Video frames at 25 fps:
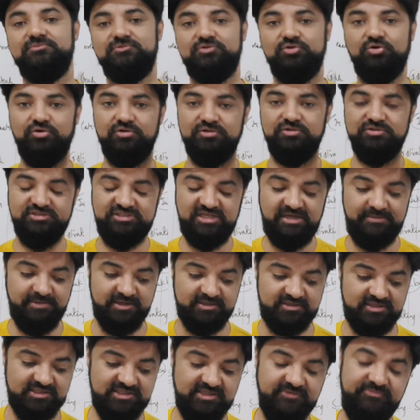तो जय
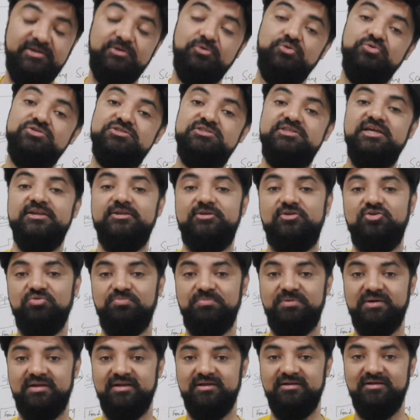माता दी फिर उस दिन के
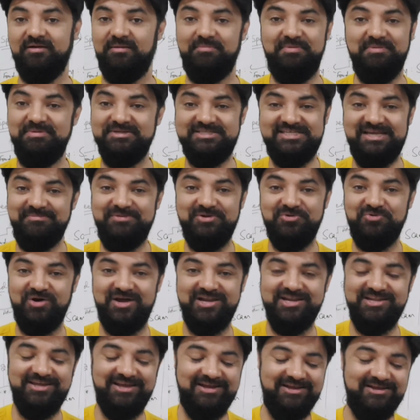ऊपर है अभी भी जे भी हुआ
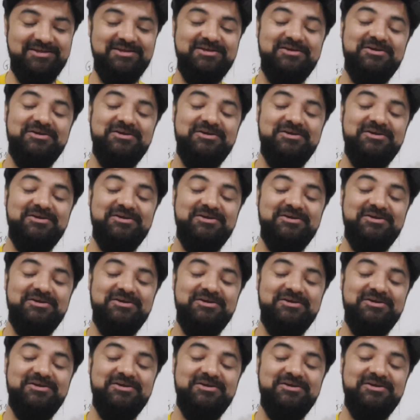नहीं है